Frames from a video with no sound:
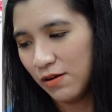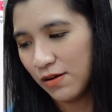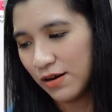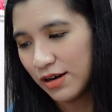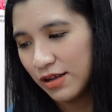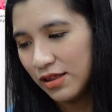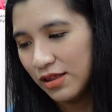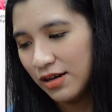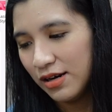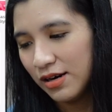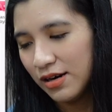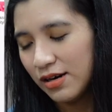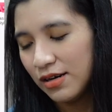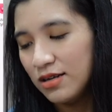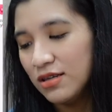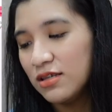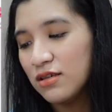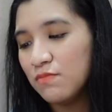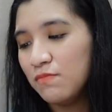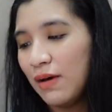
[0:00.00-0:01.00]

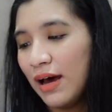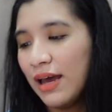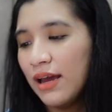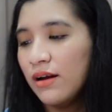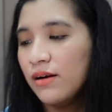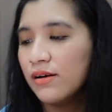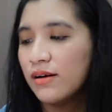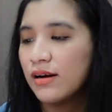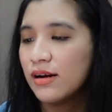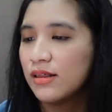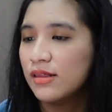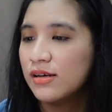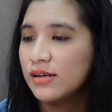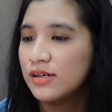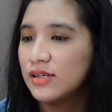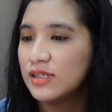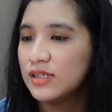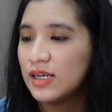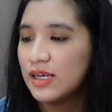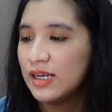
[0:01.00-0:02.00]
orders, my
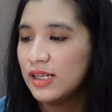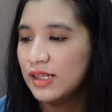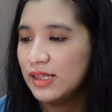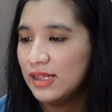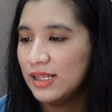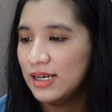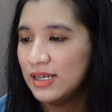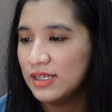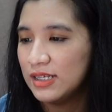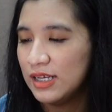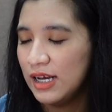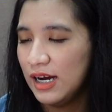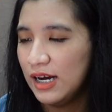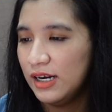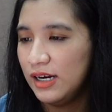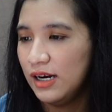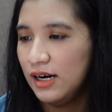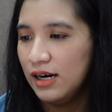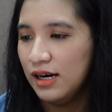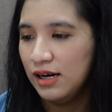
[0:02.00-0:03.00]
orders in
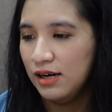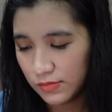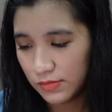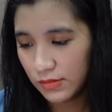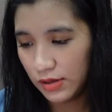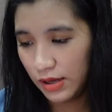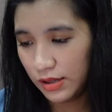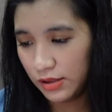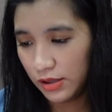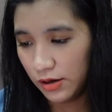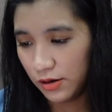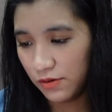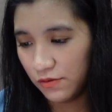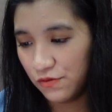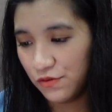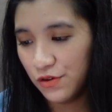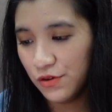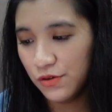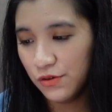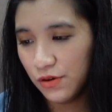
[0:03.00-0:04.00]
Lazada. Ito,
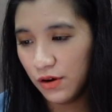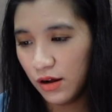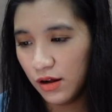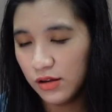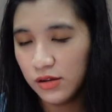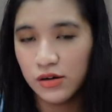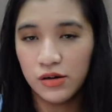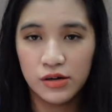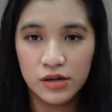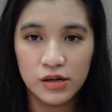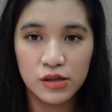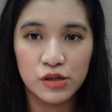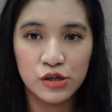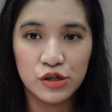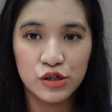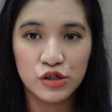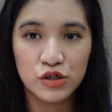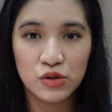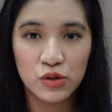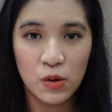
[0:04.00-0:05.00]
view all
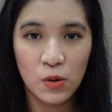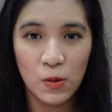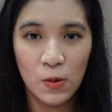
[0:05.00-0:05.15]
orders.